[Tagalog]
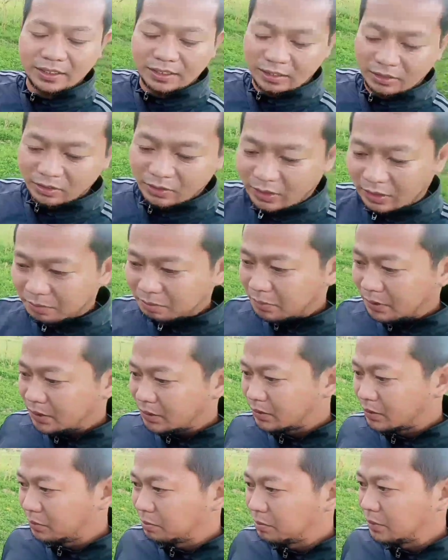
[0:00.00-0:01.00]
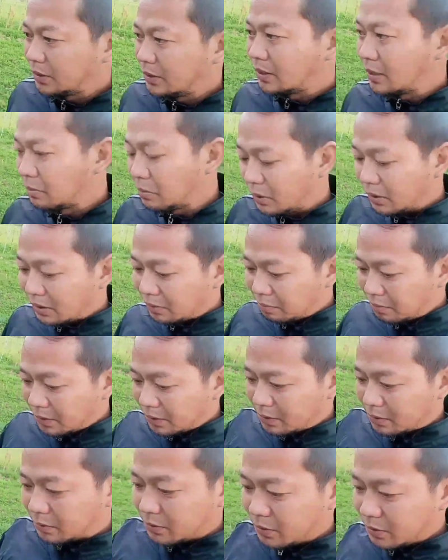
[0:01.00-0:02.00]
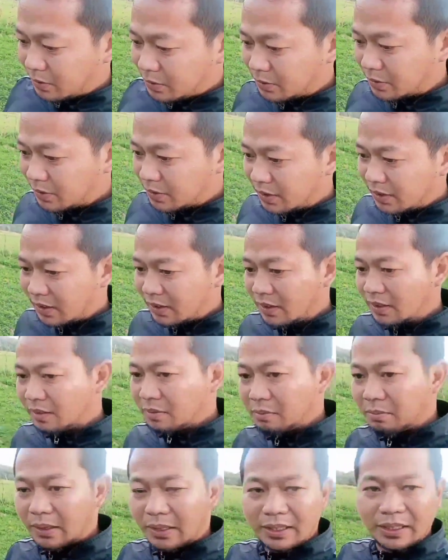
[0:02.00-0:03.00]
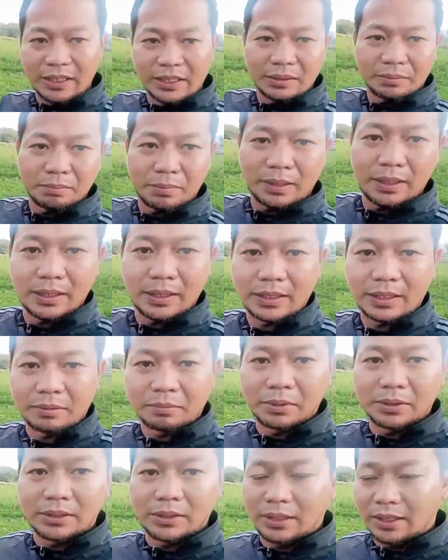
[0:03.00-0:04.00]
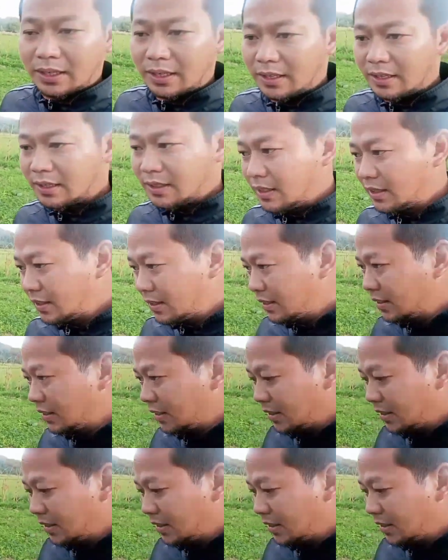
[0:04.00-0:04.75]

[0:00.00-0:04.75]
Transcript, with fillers: akin likuran, medyo may damo na pero maliliit pa lang naman sila